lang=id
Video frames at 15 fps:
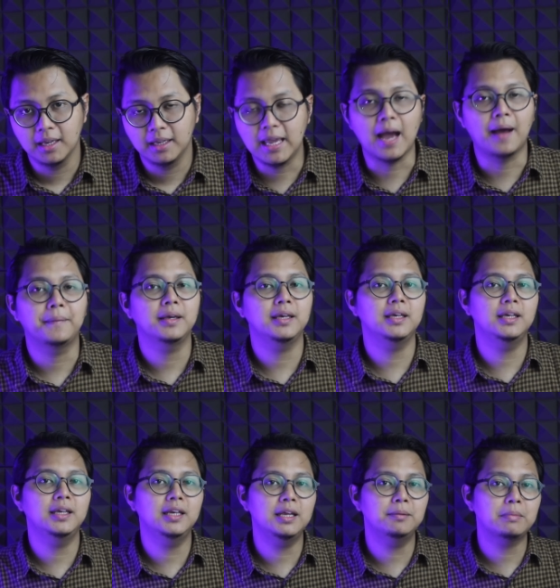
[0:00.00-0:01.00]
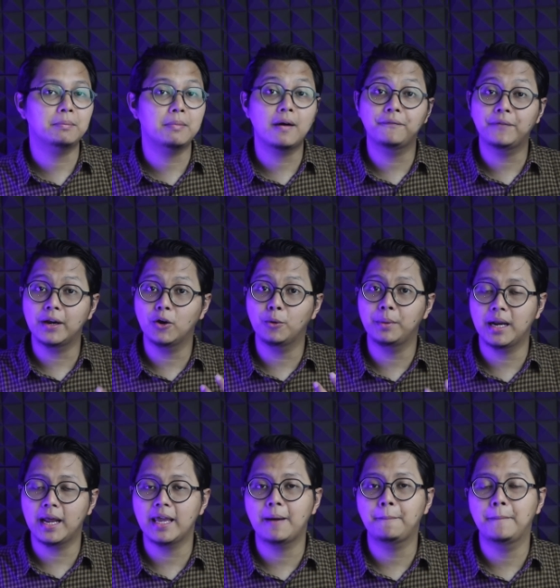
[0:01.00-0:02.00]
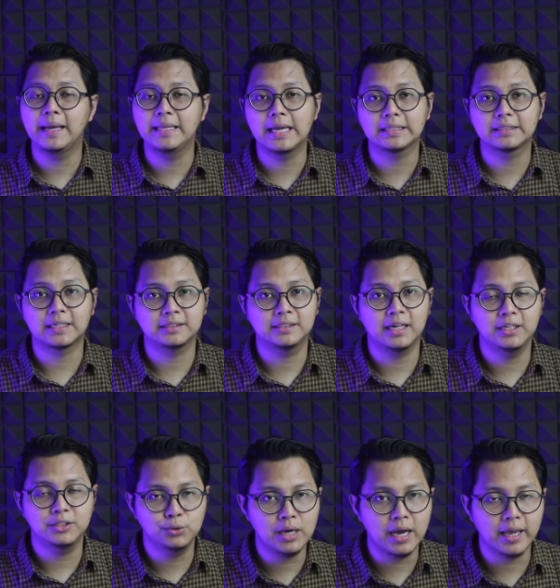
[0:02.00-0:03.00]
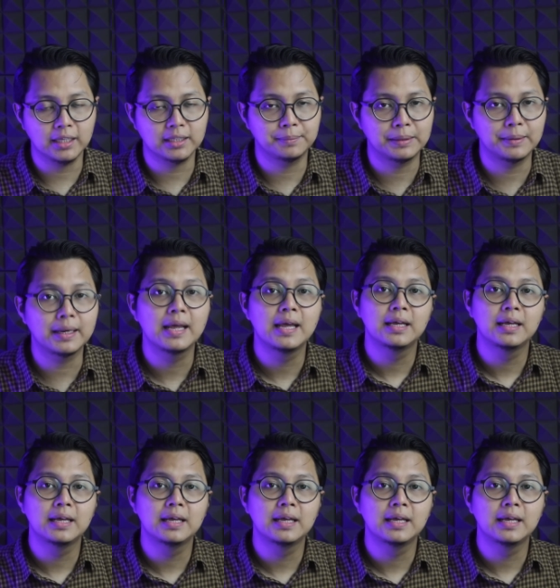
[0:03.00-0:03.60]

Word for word: Ya, ini memang fenomena yang banyak terjadi juga ya, teman-teman.